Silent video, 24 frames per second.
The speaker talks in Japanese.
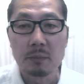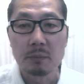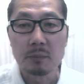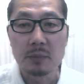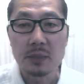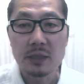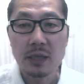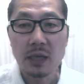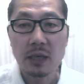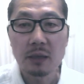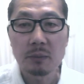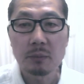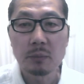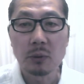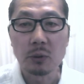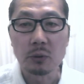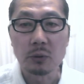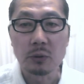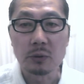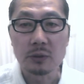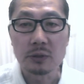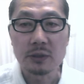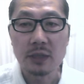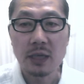未細胞
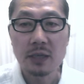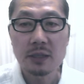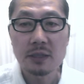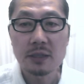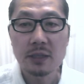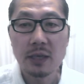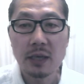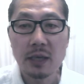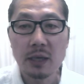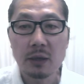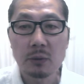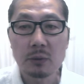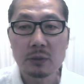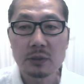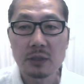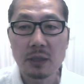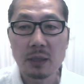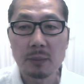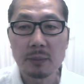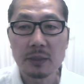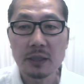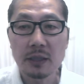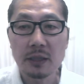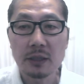の再生を
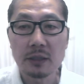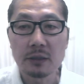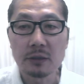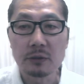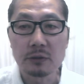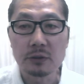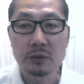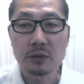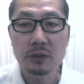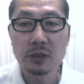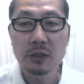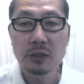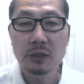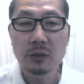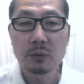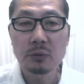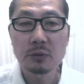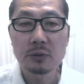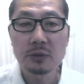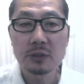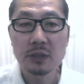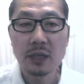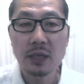妨げる薬の副